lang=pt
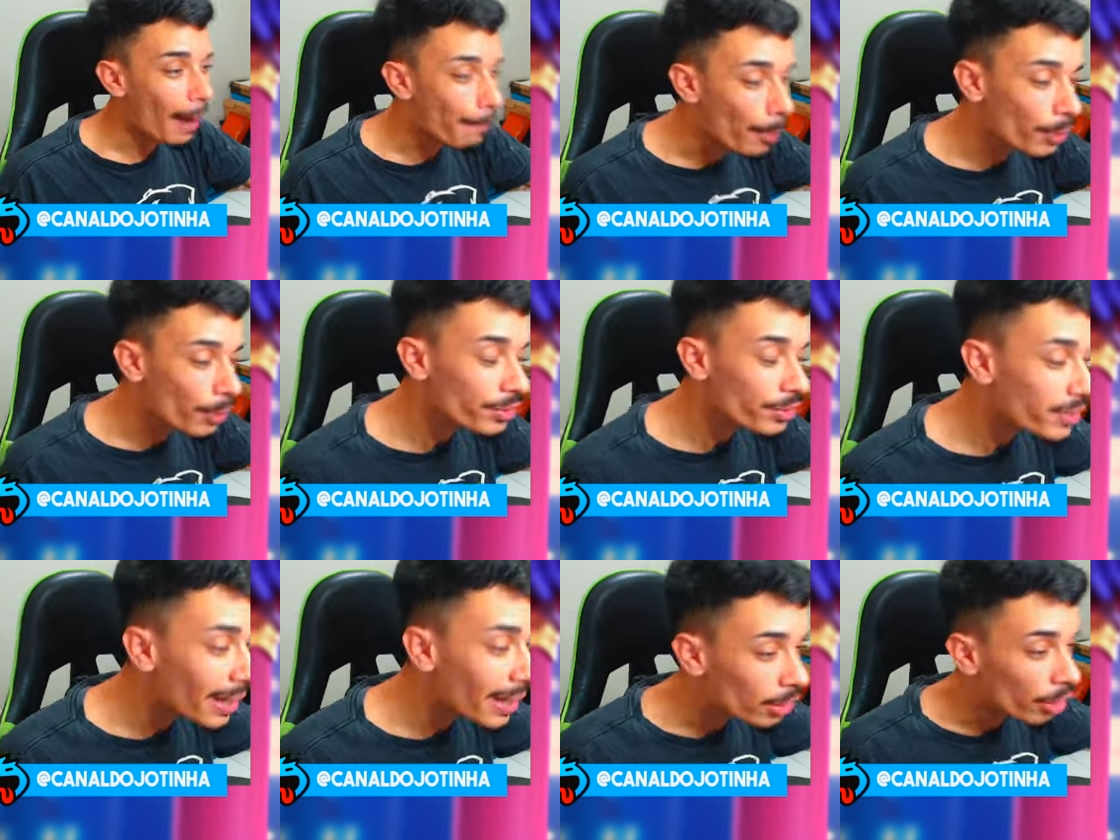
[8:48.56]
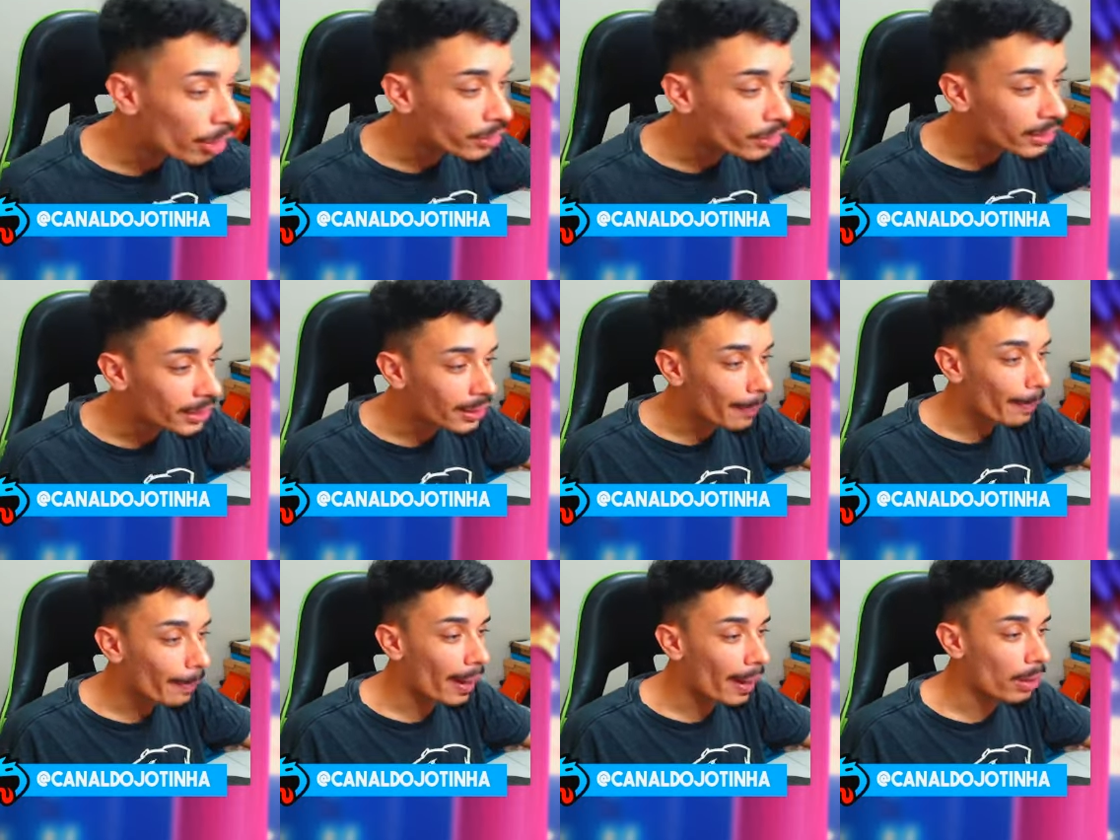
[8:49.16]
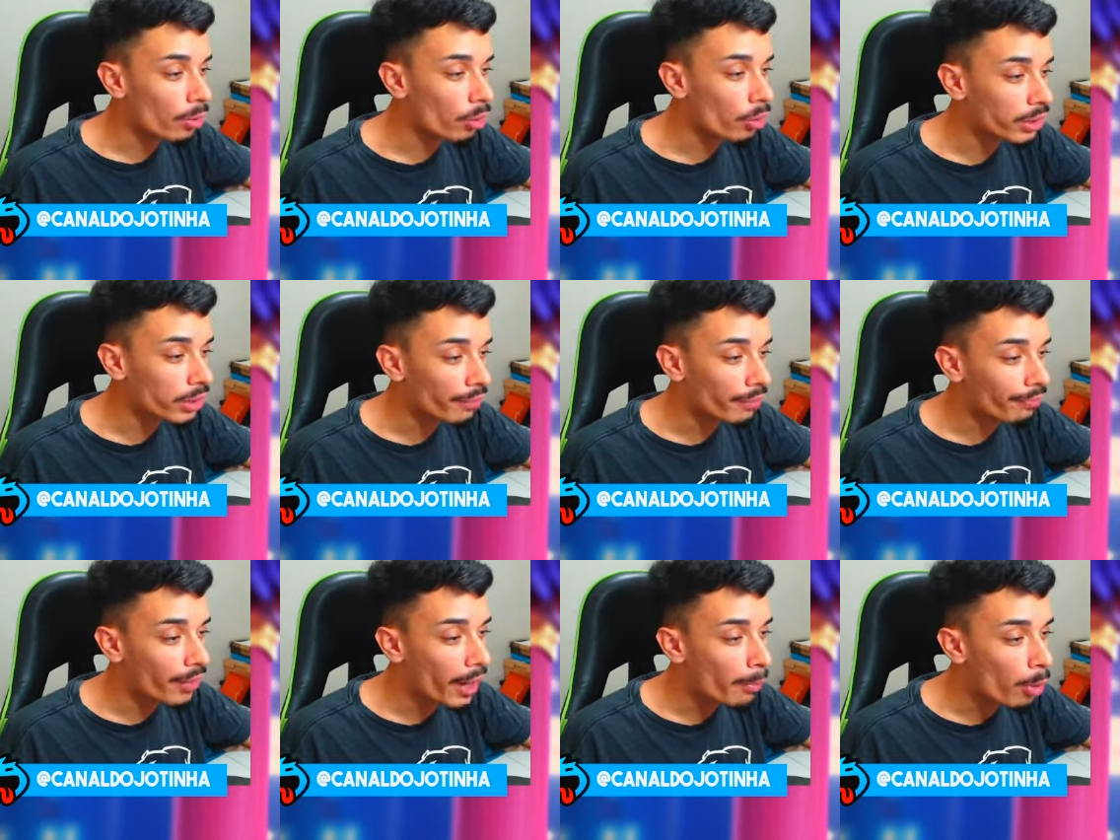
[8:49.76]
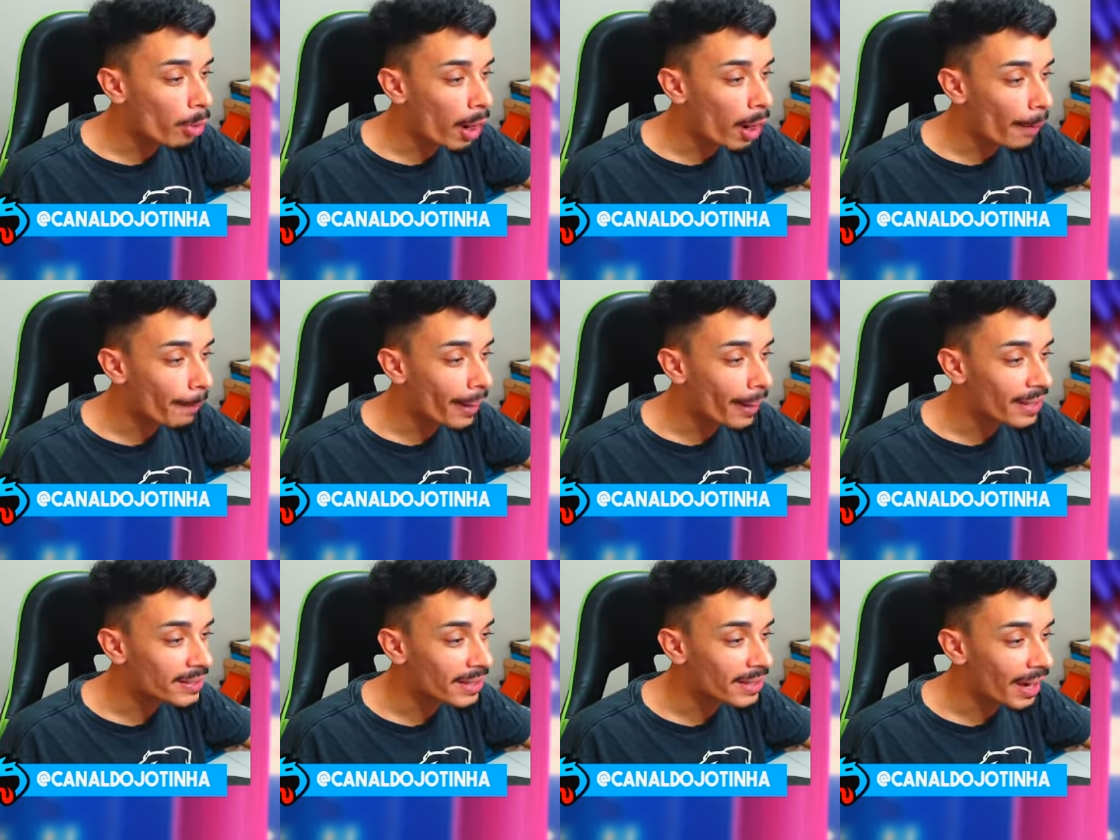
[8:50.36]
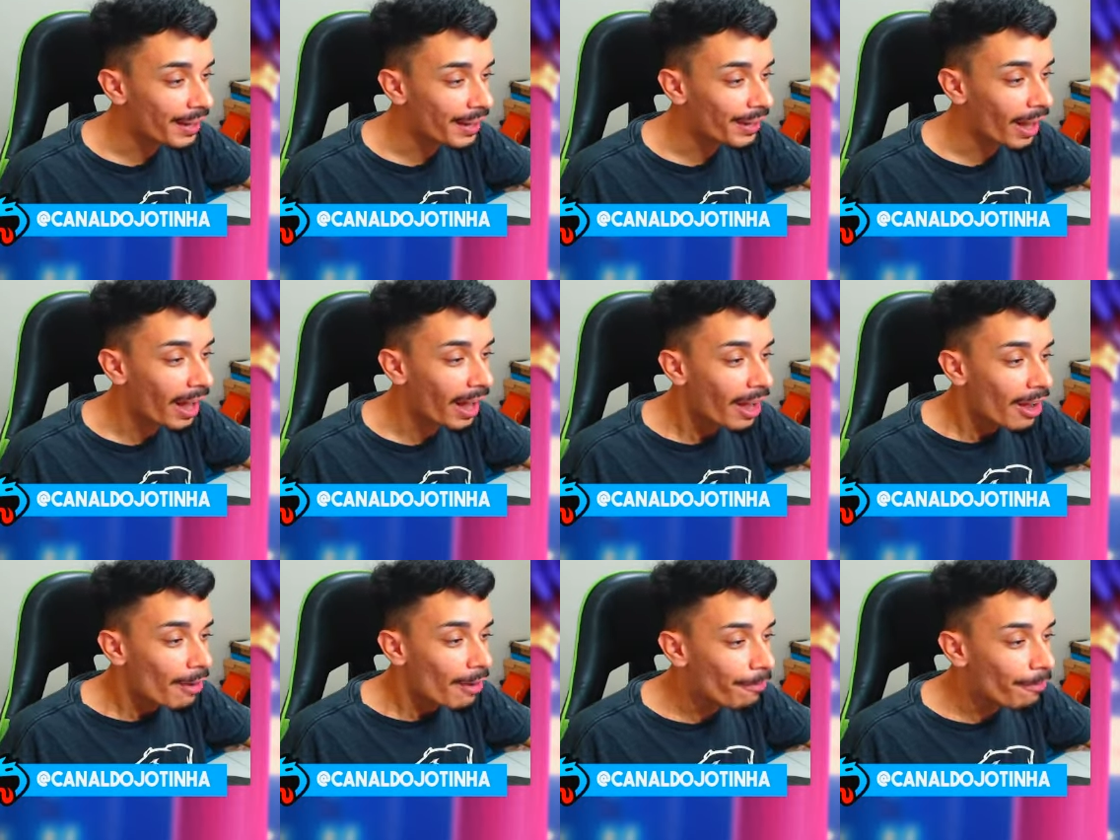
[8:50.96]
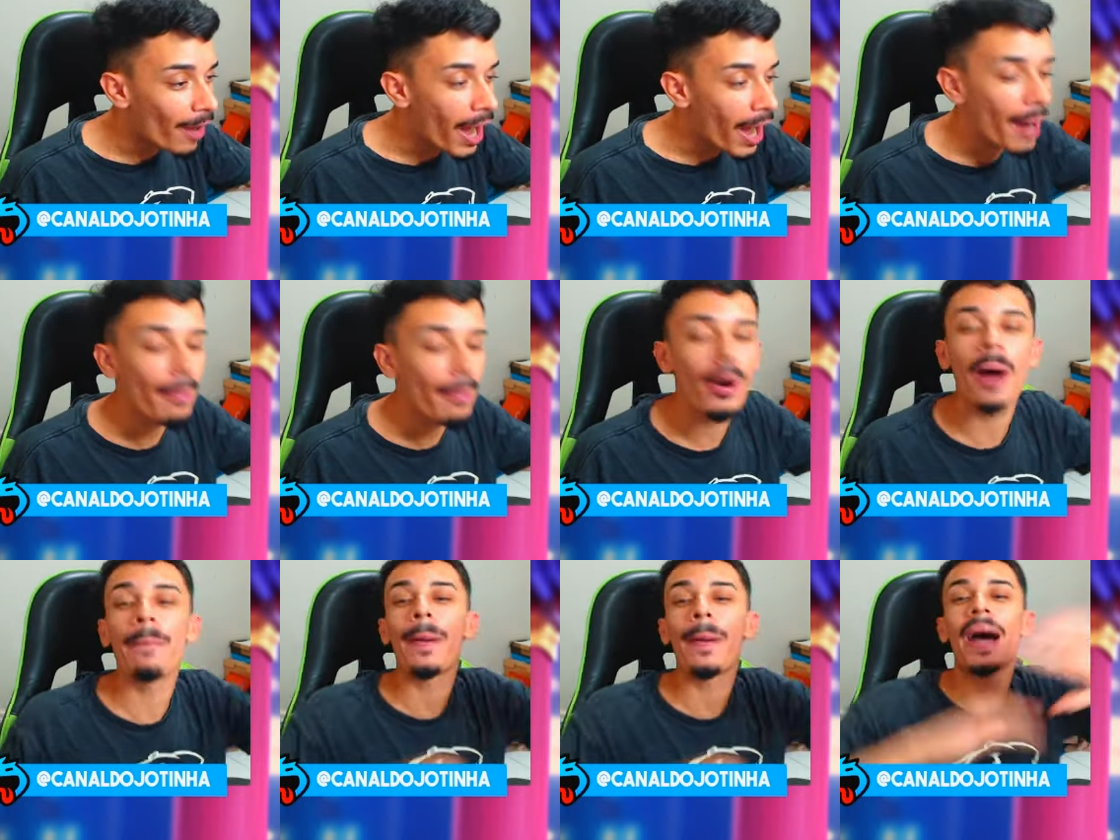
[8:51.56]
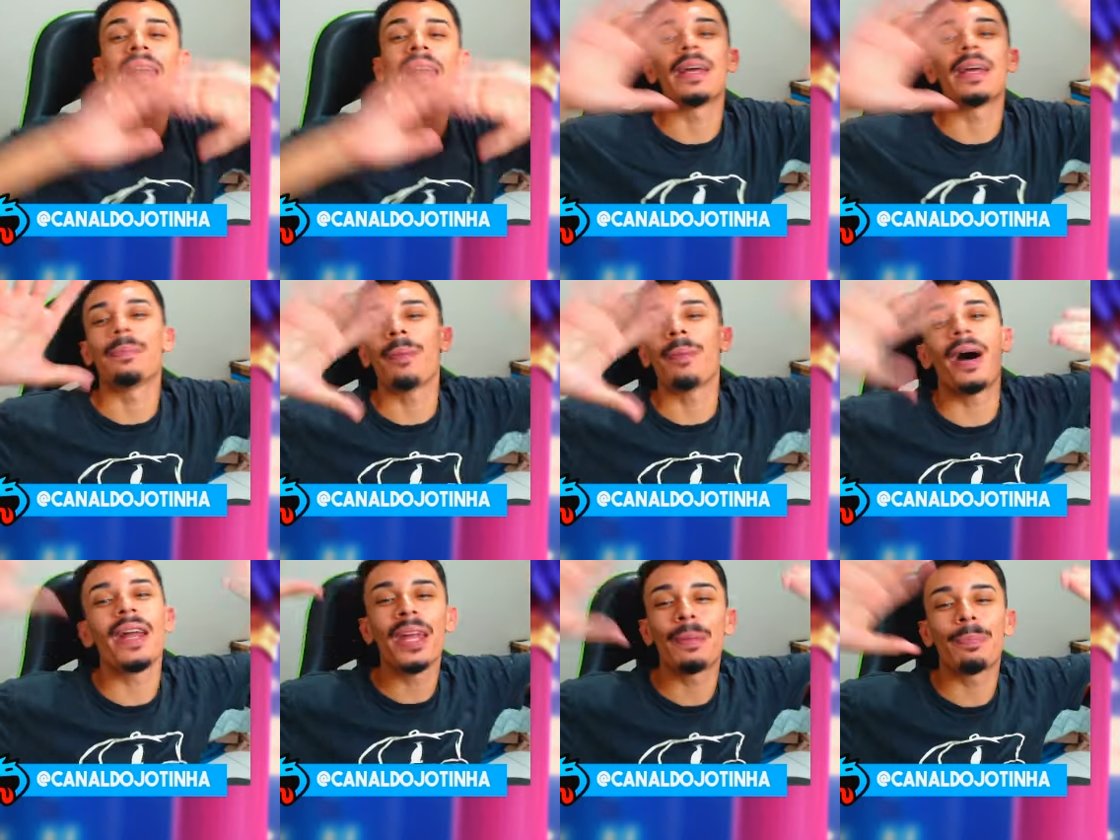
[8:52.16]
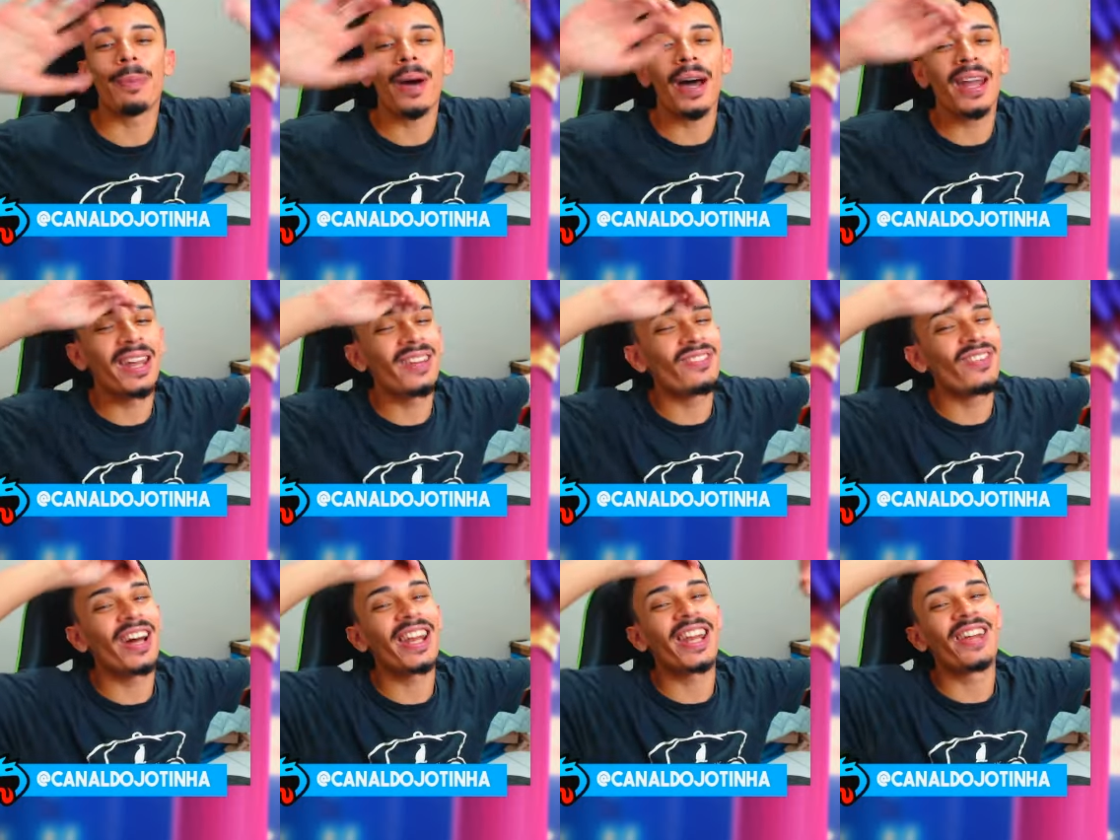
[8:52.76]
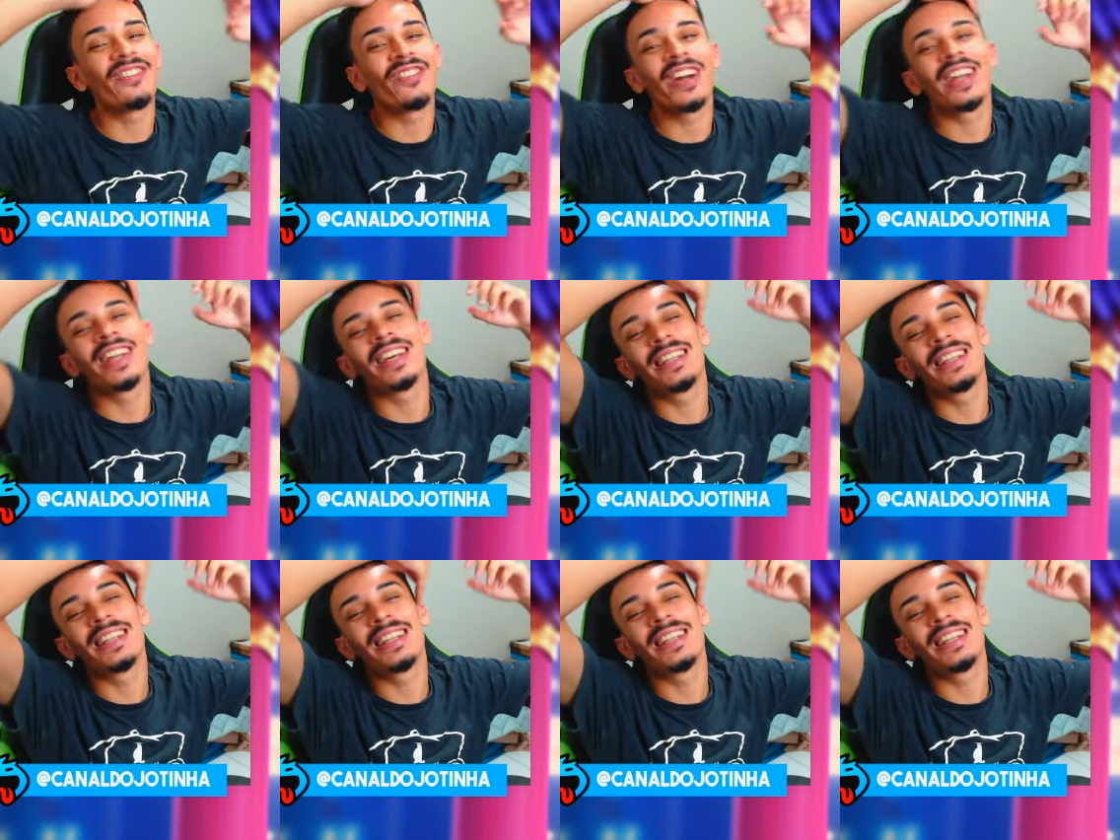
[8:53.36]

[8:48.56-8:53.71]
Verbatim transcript: por 180 pra conta, vamos rapaziada Vamos, parei, parei, parei, parei, parei